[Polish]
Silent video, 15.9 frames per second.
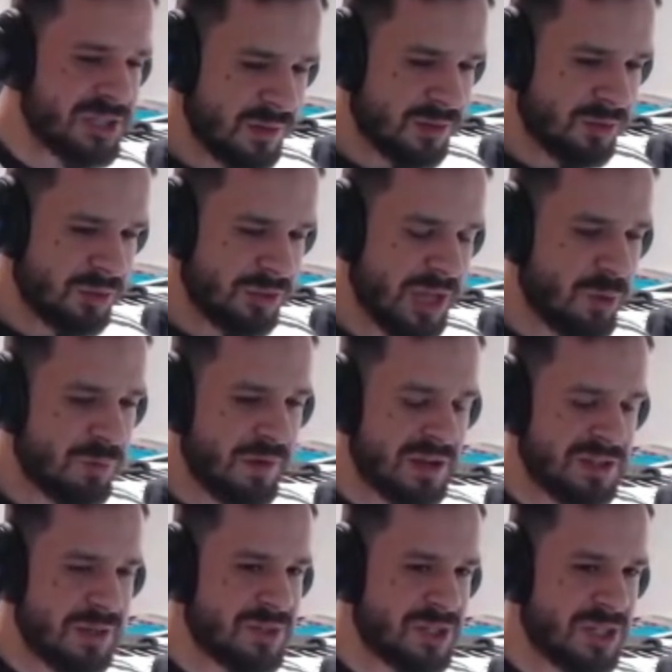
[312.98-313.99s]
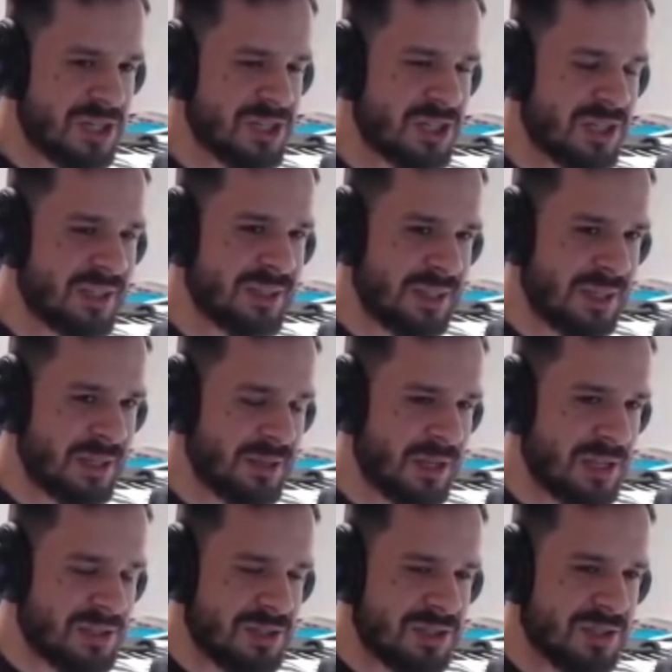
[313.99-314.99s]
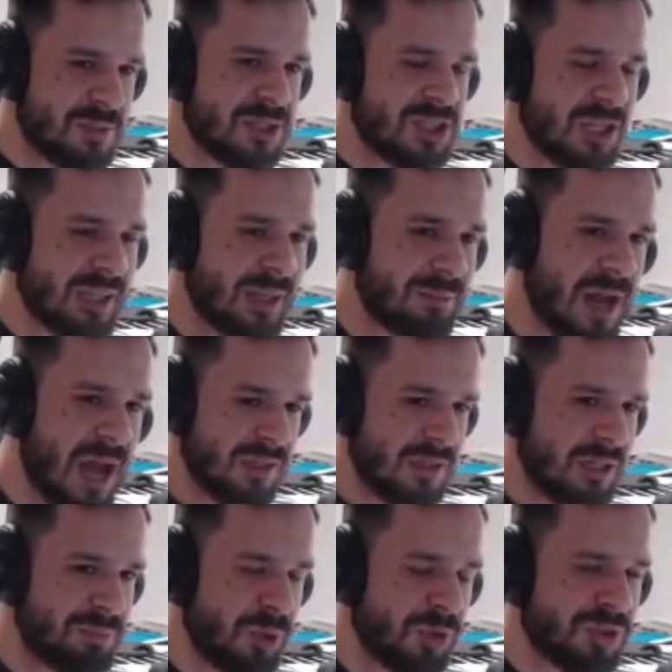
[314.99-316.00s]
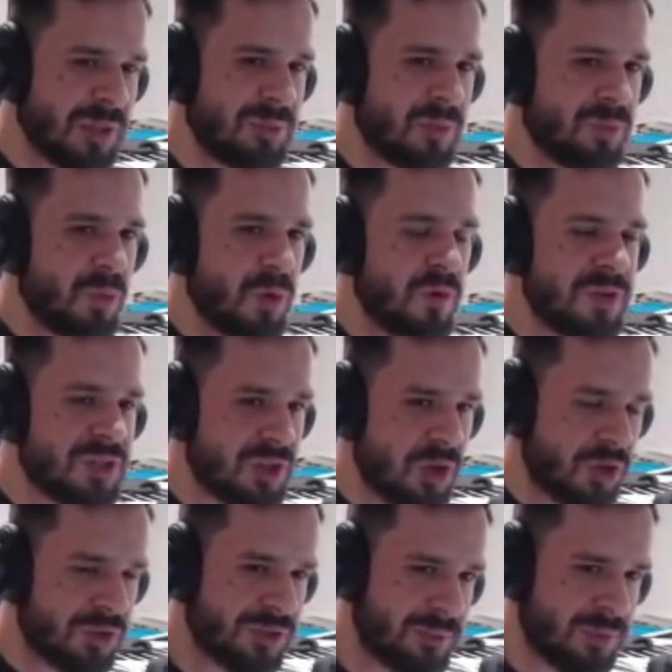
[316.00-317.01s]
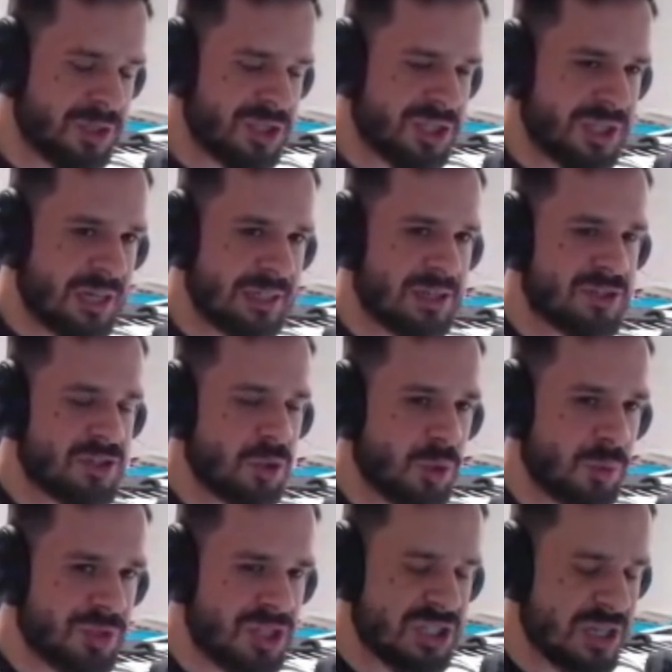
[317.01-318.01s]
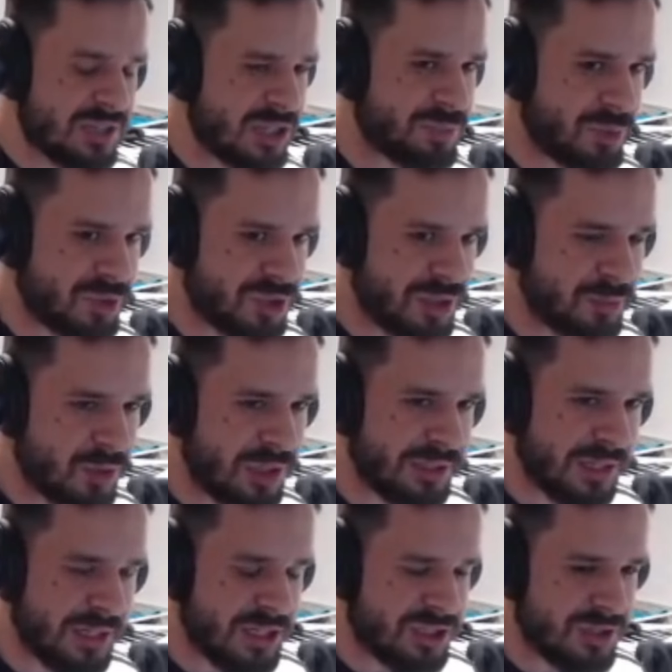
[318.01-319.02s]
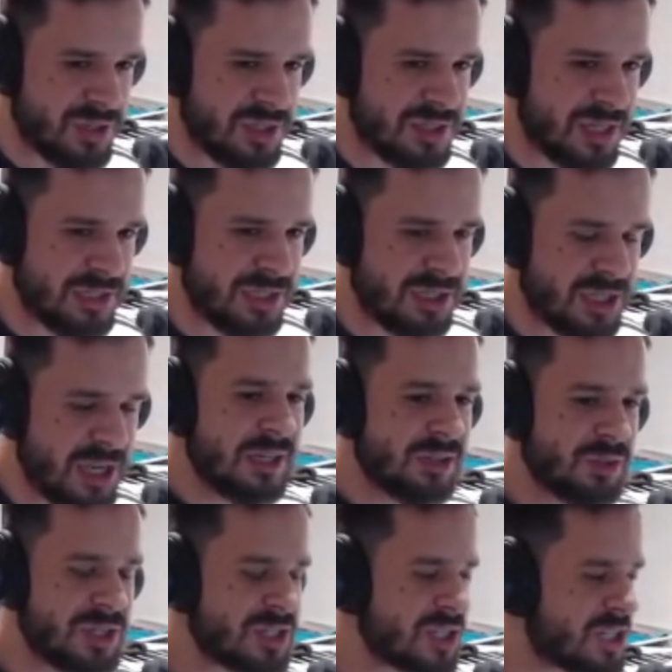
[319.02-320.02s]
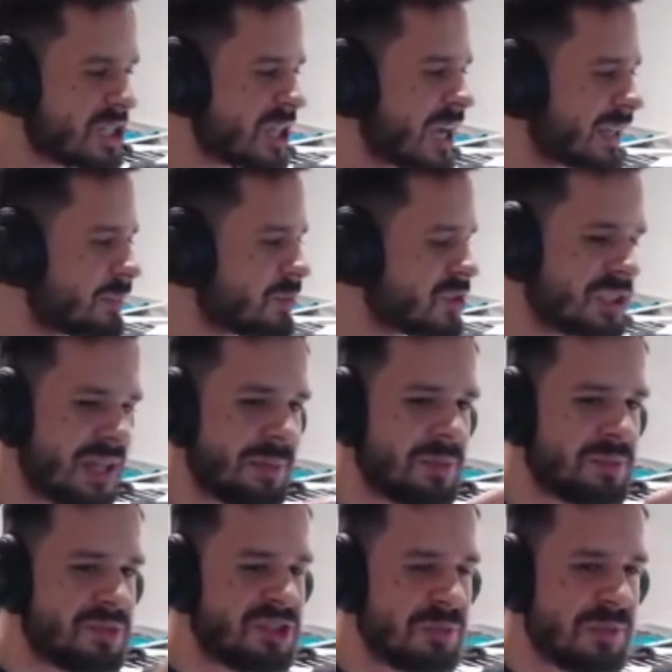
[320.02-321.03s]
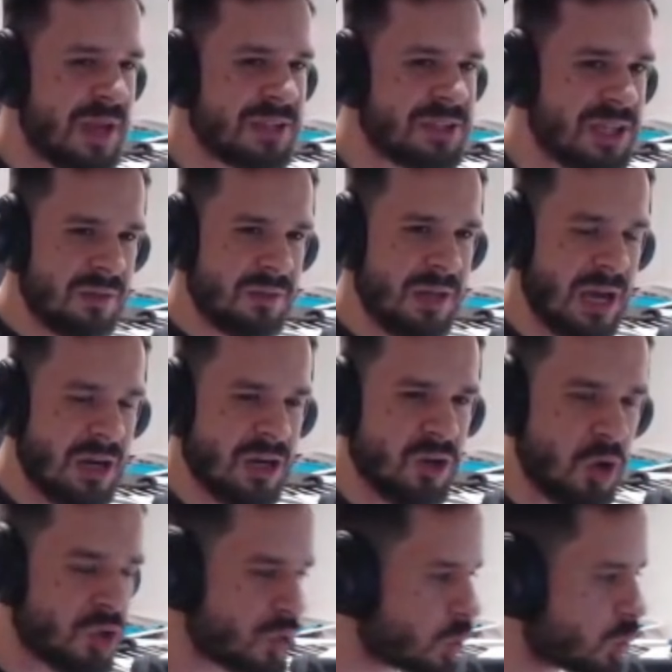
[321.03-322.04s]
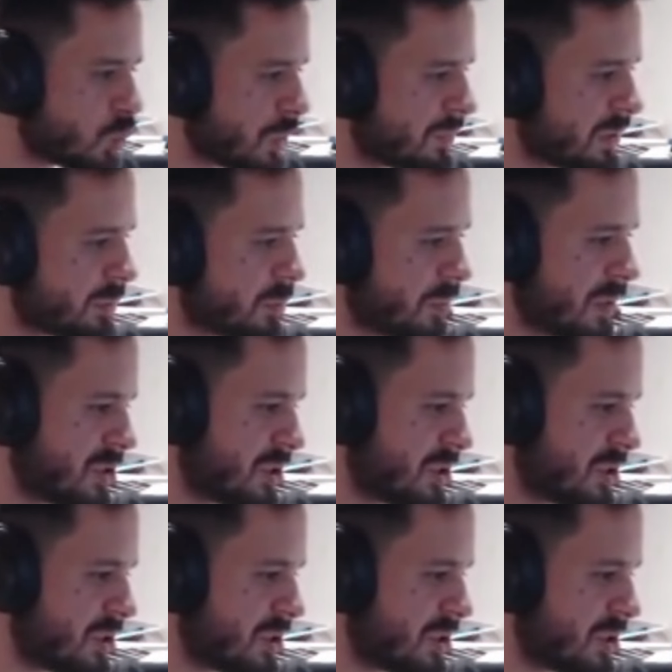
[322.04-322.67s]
to ja uważam, że jeżeli ty jesteś kimś 7 lat i potem mówisz o tym, bo ci nagle zaczęło to przeszkadzać po 7 latach, jak się rozstaliście, to jesteś takim samym jak gość, o którym w tym momencie